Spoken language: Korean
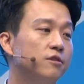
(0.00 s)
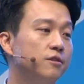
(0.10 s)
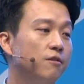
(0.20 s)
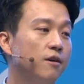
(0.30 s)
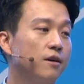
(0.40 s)

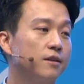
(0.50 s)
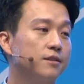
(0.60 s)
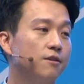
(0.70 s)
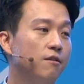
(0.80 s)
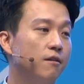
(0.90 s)

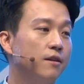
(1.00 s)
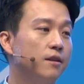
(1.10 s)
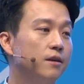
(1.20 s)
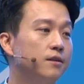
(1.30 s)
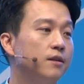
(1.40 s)
영화관에서
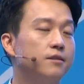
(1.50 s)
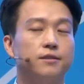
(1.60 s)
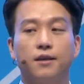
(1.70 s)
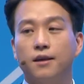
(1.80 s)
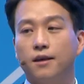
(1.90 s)
엔딩
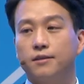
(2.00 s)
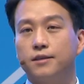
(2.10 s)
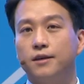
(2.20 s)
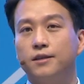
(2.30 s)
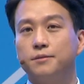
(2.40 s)
크레딧에
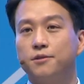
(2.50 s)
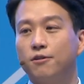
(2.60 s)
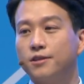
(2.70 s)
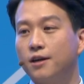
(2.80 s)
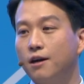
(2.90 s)
제 이름
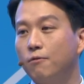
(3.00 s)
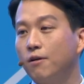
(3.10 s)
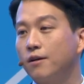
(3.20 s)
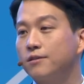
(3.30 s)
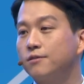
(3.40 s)
석자가
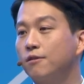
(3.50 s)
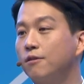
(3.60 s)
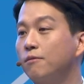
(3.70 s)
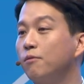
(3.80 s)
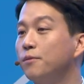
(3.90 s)
올라가는
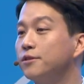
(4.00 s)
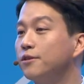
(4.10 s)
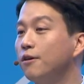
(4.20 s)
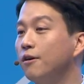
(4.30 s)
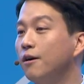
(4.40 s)
걸
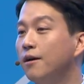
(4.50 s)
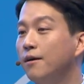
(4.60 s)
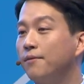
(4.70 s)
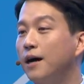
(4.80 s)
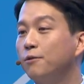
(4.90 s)
보면서
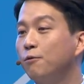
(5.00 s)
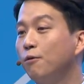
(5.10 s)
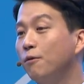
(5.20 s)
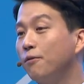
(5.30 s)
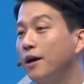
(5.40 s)

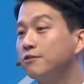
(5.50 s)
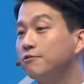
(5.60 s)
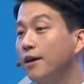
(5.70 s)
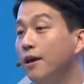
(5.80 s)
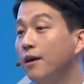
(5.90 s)
나도
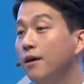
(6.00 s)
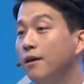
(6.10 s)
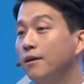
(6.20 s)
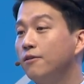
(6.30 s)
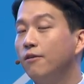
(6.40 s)
나중에
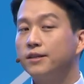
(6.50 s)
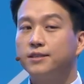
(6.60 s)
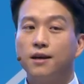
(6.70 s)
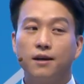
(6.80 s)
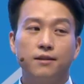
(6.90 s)
영화
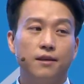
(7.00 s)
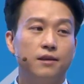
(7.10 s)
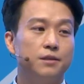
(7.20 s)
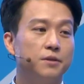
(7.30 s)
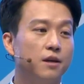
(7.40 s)
시작할 때
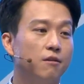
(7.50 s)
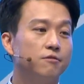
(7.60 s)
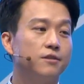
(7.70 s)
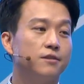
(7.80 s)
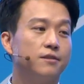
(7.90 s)
이름이
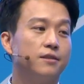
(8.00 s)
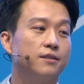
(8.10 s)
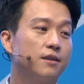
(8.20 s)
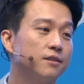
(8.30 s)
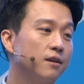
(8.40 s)
나오는
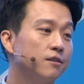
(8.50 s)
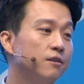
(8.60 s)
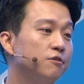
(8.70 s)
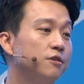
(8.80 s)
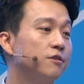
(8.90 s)
제작자가
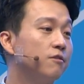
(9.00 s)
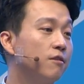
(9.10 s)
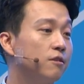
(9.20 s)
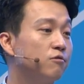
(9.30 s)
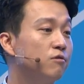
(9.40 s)
될 수 있을
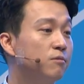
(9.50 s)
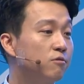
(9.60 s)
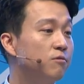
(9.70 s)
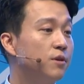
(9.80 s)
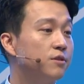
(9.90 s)
거라는 꿈을
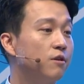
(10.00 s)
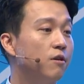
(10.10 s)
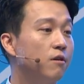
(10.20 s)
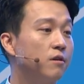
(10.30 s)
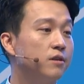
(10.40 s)

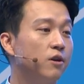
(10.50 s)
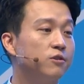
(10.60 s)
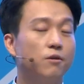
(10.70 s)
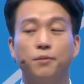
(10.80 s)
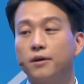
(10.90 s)
꾸면서 그
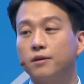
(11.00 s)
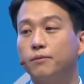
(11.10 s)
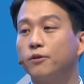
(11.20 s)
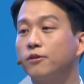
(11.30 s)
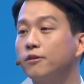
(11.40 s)
열정페이를
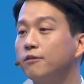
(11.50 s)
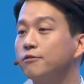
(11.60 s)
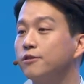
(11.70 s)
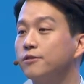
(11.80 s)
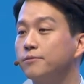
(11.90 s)
버텨내고
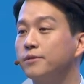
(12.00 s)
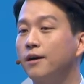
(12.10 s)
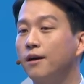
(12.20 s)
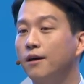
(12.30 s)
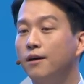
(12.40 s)

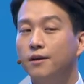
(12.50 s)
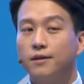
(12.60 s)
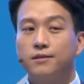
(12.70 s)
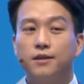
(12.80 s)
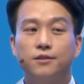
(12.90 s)
있었습니다.
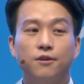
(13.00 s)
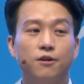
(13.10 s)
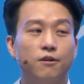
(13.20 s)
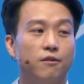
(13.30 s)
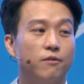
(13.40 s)

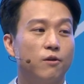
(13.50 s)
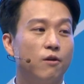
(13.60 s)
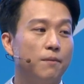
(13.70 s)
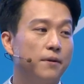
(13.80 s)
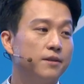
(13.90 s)
그래서요,
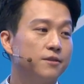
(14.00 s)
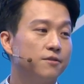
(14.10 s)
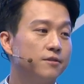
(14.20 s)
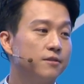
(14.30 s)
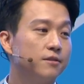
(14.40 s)

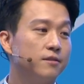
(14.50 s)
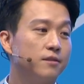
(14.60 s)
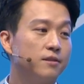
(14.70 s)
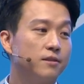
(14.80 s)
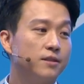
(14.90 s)

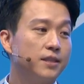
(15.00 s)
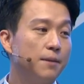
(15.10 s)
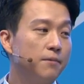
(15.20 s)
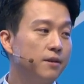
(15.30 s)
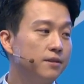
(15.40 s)
영화판에서는
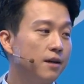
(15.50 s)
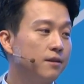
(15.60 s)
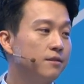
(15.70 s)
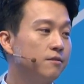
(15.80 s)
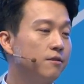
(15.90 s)
스탭끼리
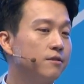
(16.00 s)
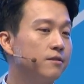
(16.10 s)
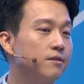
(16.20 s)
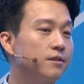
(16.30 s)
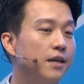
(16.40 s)
사귀는
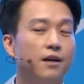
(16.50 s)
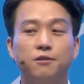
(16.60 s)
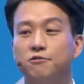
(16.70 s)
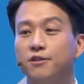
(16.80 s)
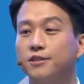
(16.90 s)
거를
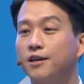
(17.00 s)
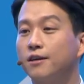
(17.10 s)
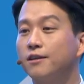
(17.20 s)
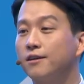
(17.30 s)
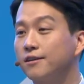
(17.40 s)
재앙 중에
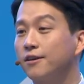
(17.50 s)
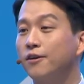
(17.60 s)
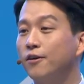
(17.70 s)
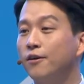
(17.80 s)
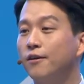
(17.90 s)
재앙이라 그래요.
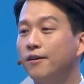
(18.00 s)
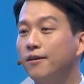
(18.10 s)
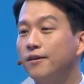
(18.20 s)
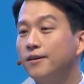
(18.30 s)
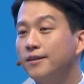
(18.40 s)

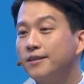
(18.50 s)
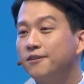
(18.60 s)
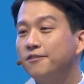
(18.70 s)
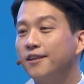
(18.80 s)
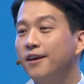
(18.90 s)

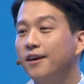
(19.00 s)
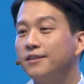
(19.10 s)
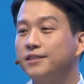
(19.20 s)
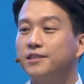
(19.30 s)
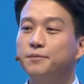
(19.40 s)
그런데
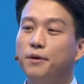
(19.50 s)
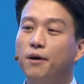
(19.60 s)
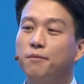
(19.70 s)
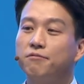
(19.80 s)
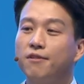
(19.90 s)
지금의
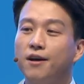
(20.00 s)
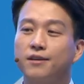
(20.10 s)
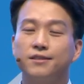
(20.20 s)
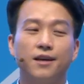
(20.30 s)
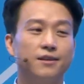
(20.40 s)
와이프가
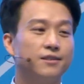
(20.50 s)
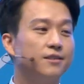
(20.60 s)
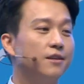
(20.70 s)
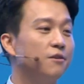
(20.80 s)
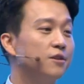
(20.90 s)
그
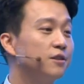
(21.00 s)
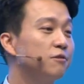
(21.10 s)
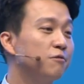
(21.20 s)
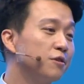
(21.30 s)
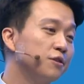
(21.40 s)
당시 제
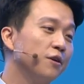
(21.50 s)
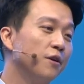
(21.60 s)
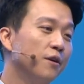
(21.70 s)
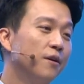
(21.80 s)
여자친구였어요.